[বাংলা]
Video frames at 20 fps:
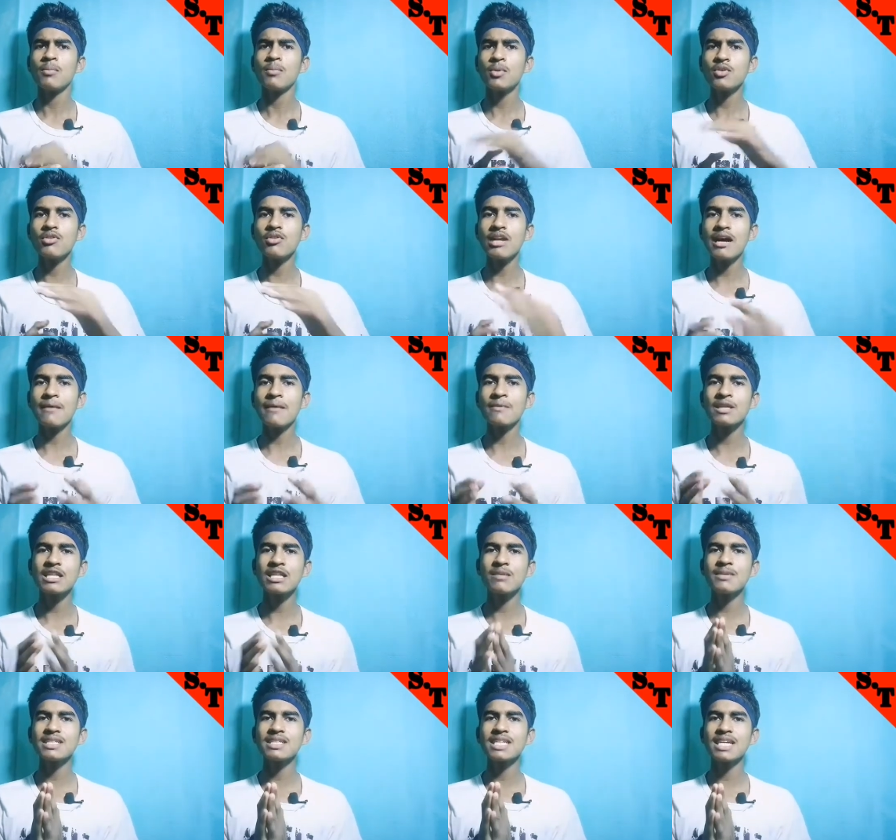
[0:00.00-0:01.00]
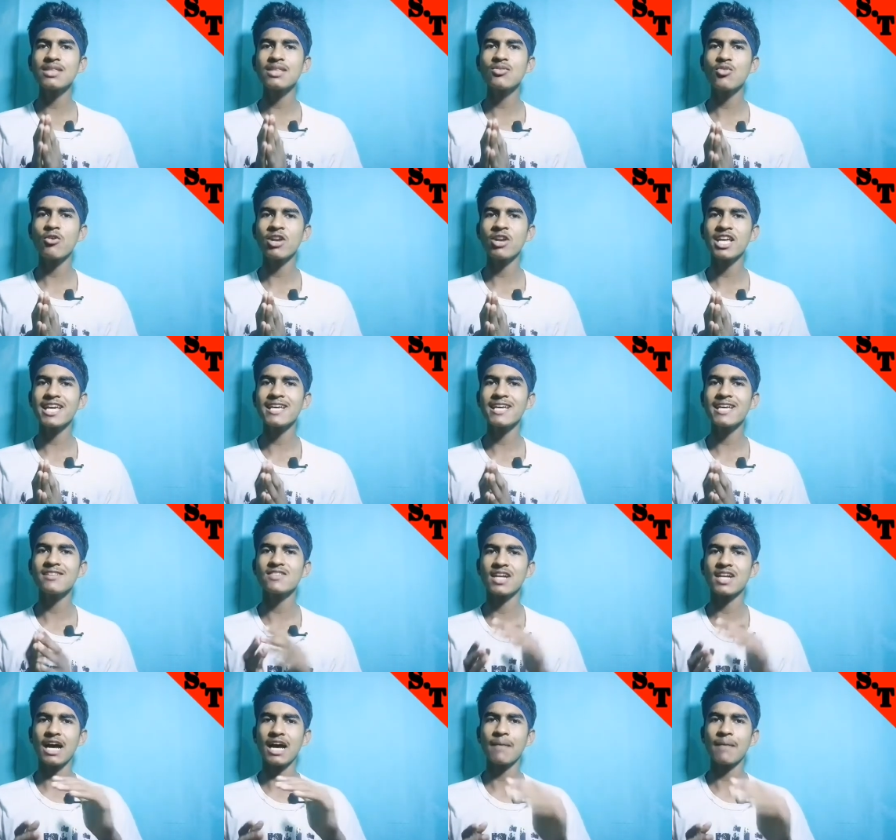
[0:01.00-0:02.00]
বন্ধুরা আপনাদের মাঝে কিন্তু অনেকেই
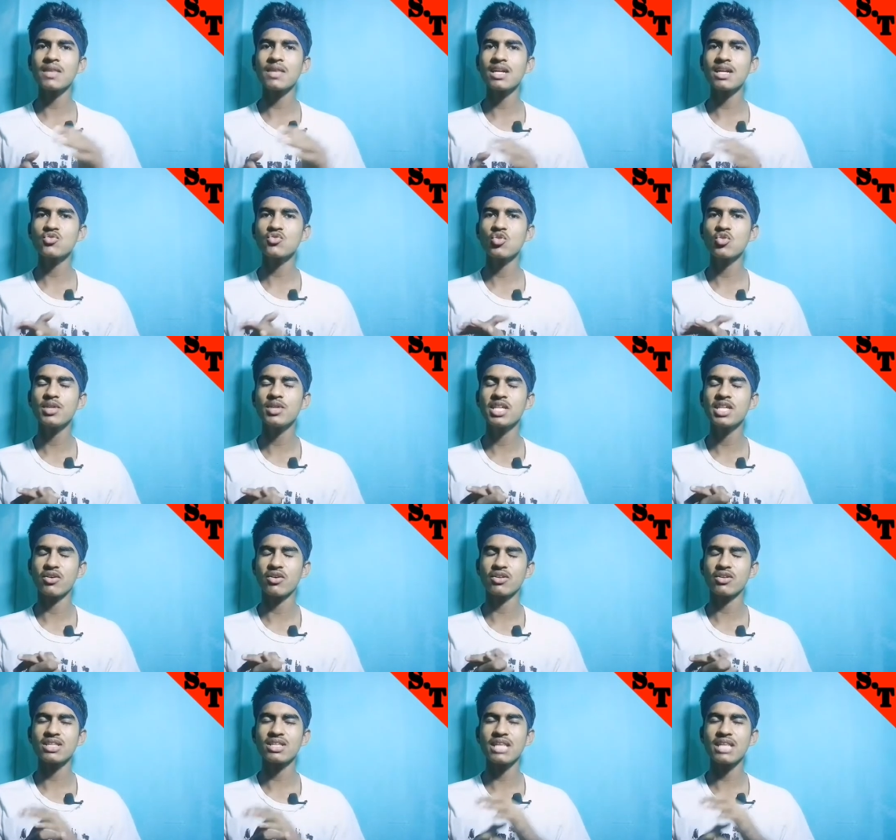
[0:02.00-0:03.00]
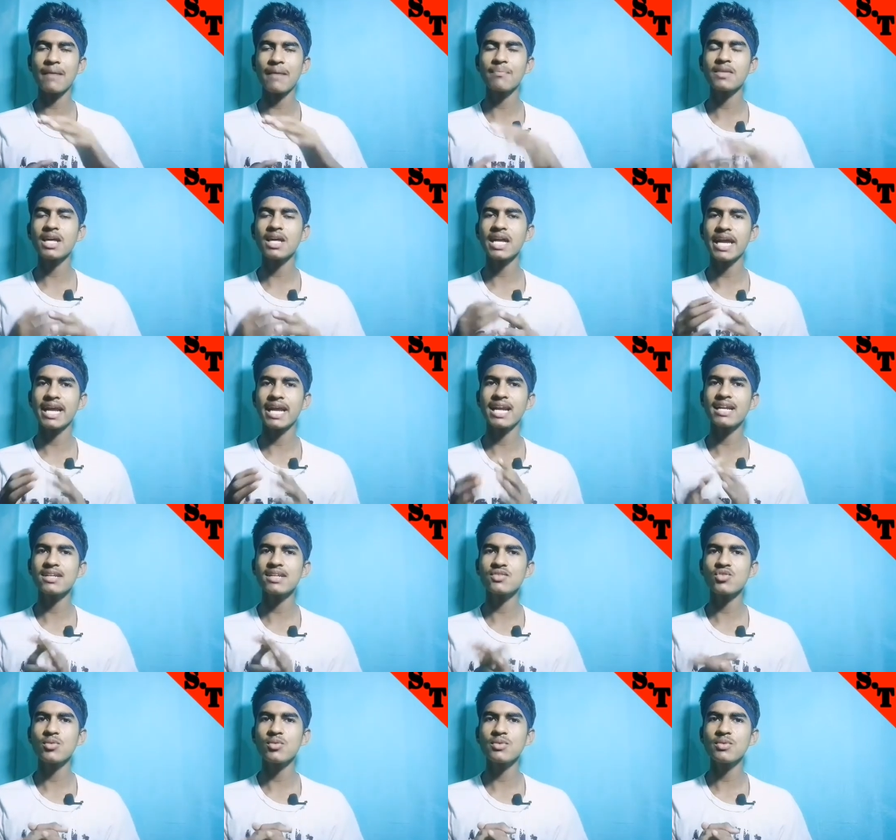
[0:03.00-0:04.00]
চান আপনার ছবি দিয়ে অর্থাৎ আপনার
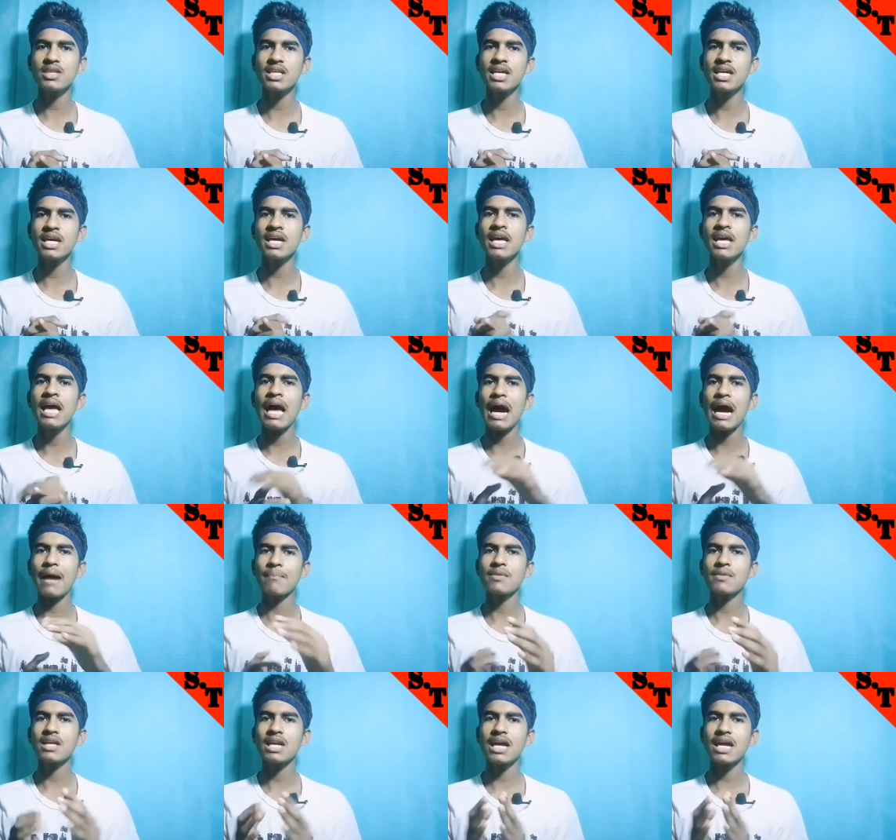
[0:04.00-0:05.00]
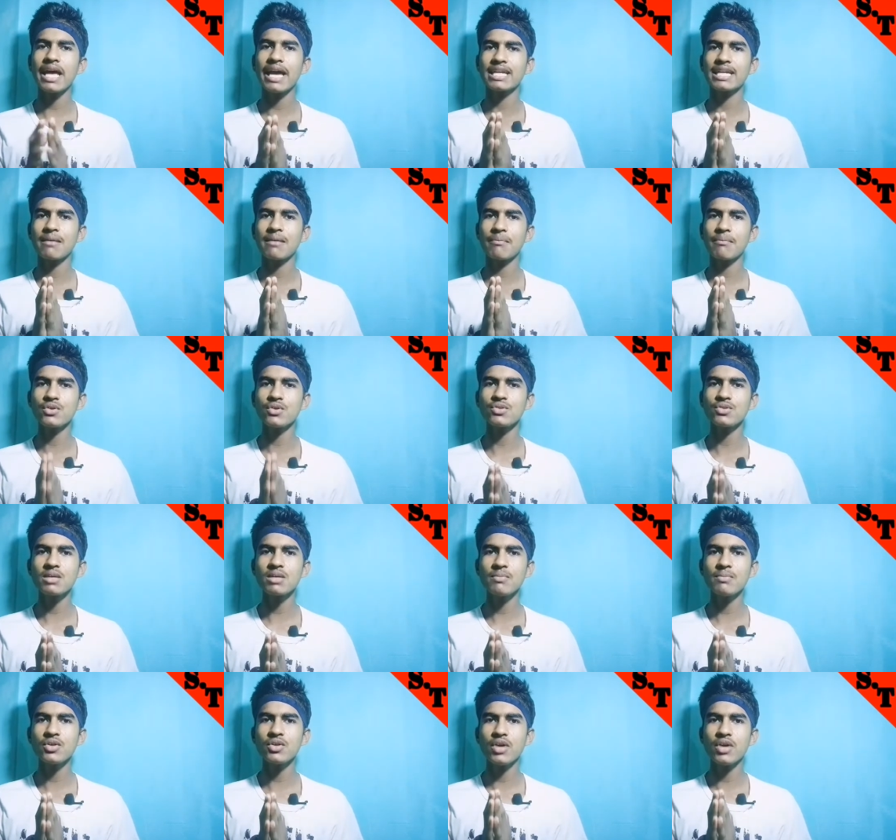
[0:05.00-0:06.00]
গ্যালারির ছবি দিয়ে আপনারা একটা
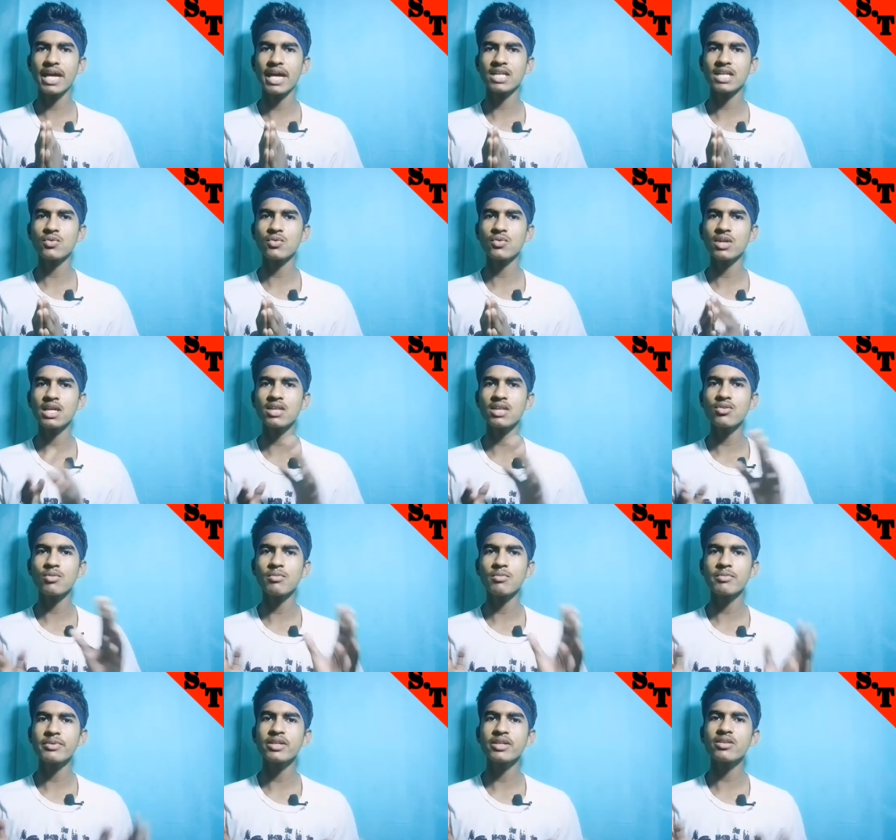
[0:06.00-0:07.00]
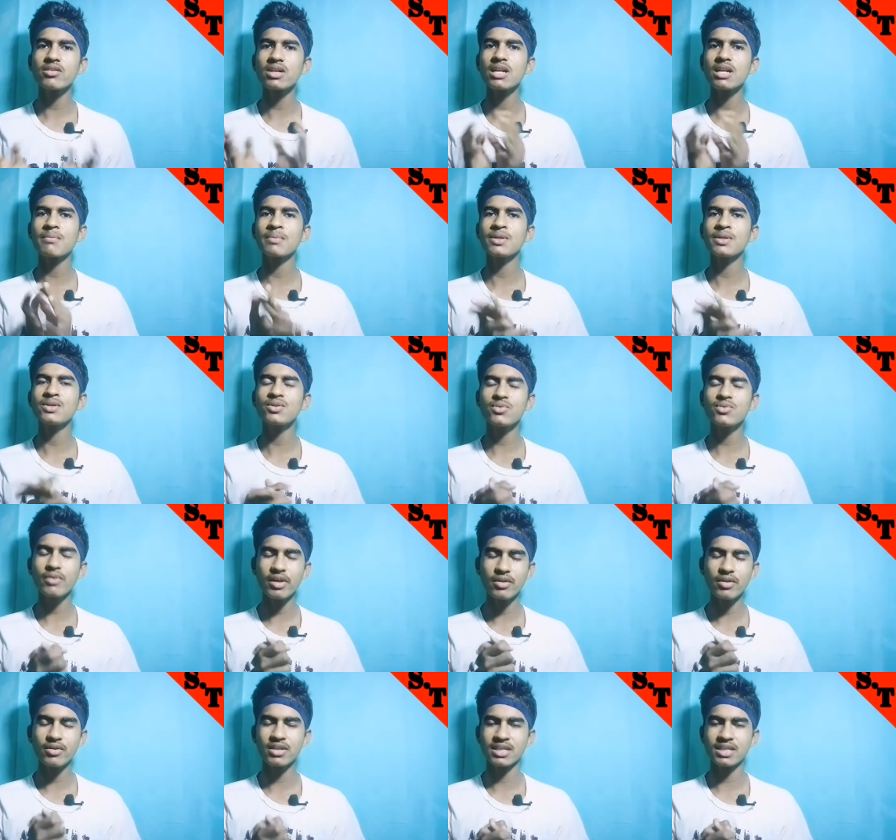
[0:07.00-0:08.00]
মিউজিক ভিডিও অ্যাড করে কিন্তু বিভিন্ন ধরনের ভিডিও
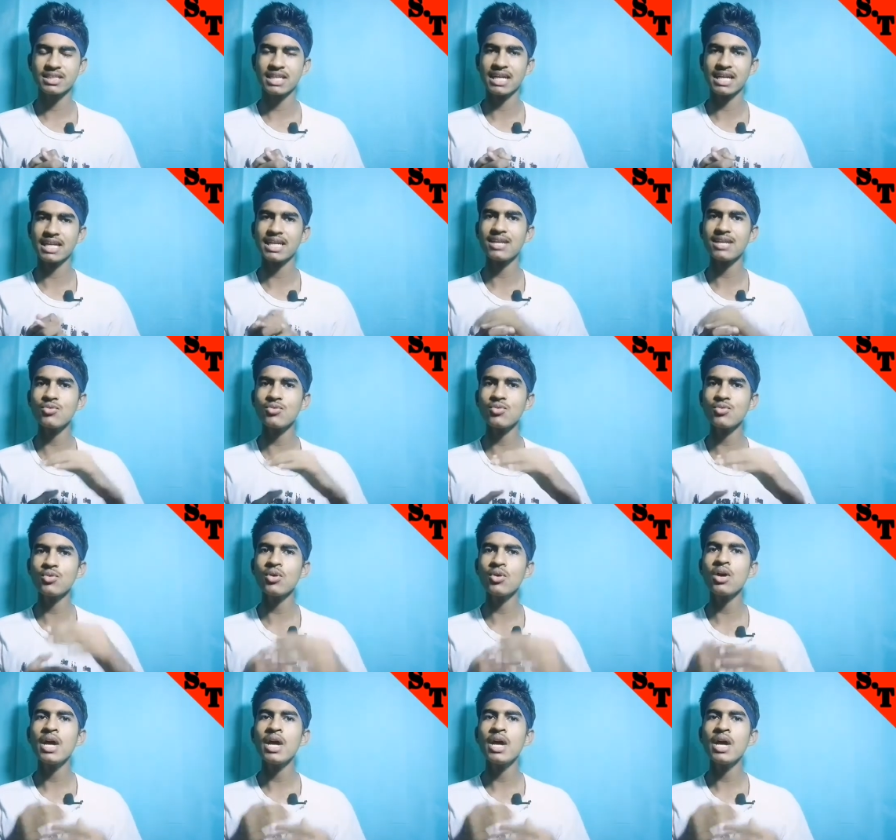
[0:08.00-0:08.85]
তৈরি করতে চান কিন্তু